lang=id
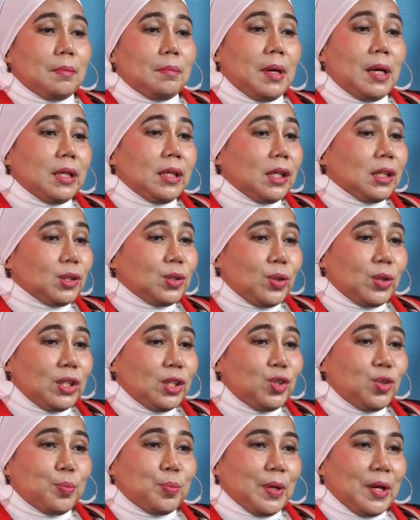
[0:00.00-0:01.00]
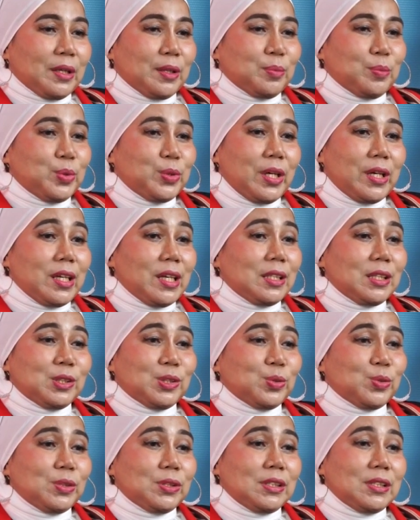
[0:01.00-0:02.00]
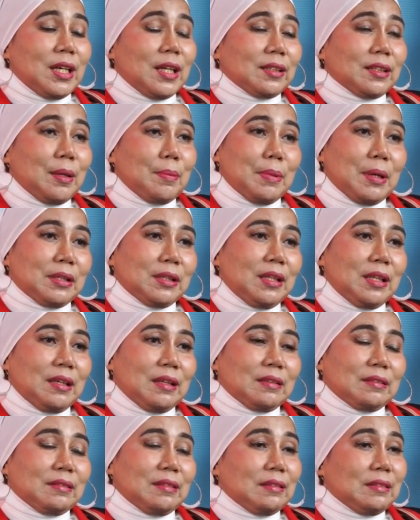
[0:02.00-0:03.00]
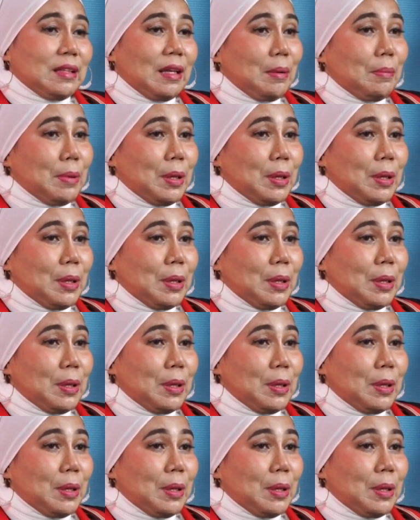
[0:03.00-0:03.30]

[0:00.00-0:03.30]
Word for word: Mari ketong hidupkan budaya diskusi yang tematik tentang